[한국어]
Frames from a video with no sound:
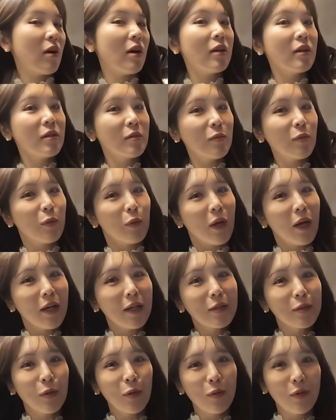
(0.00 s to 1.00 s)
거 하기 뭐
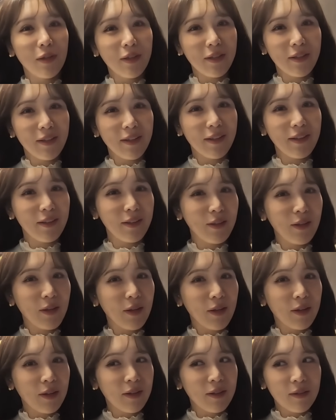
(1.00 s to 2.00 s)
하기 전에는
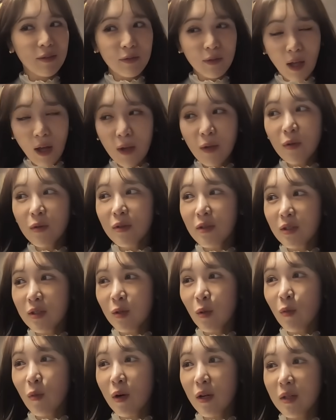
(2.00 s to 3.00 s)
당연히
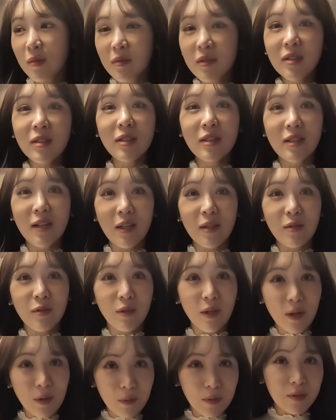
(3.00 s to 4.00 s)
정말 힘든 일이라는
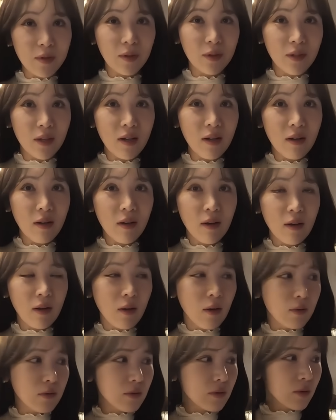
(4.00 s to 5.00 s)
건 알고 있었다.
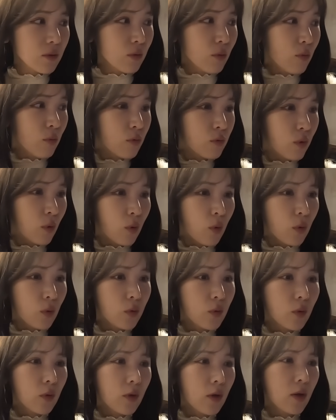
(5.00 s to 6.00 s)
너무 저걸
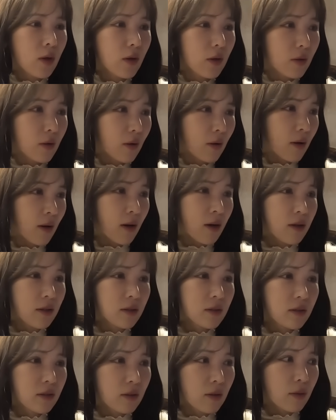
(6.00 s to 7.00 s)
어떻게 내가
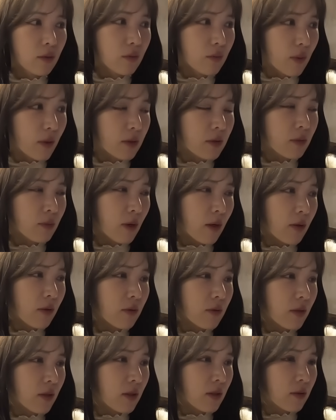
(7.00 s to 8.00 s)
하지라고 그래
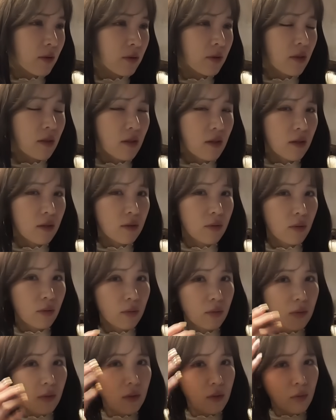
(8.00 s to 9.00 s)
막연하게 그런 생각이
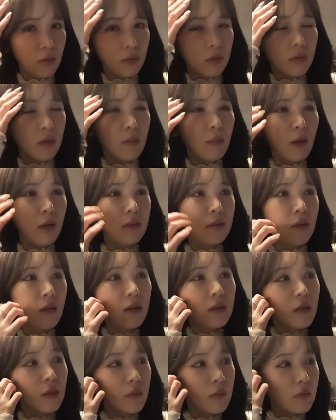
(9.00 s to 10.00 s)
있었는데 또 근데
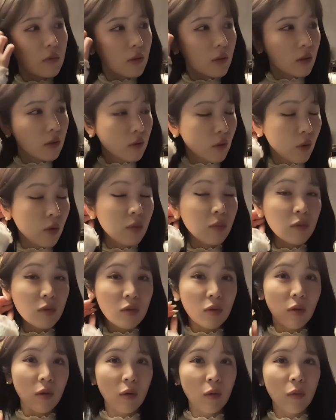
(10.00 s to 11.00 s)
막상 하다 보니까 더
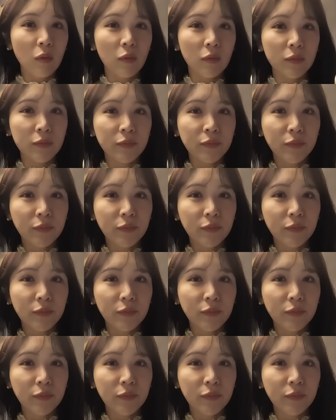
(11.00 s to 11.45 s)
힘들더라고.